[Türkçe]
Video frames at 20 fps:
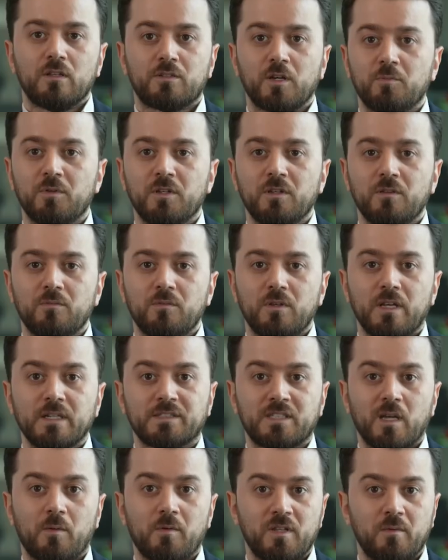Tabi
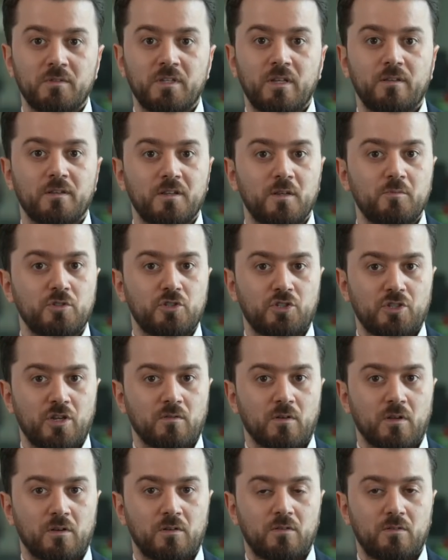hesap edemedikleri bir
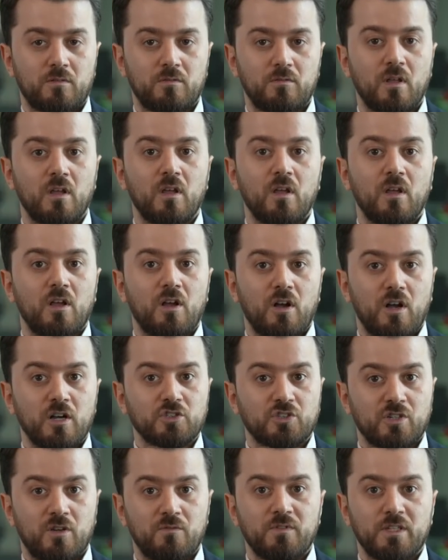şey var.
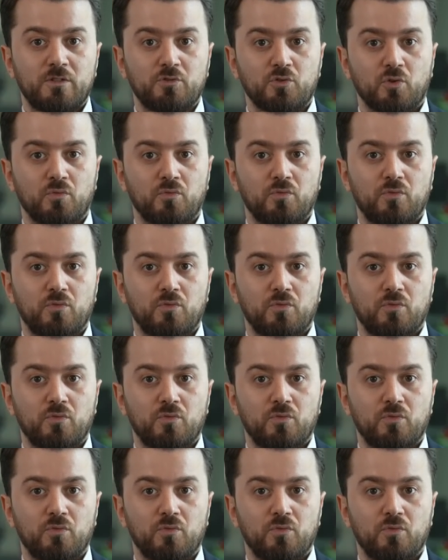Ajan Vetrov.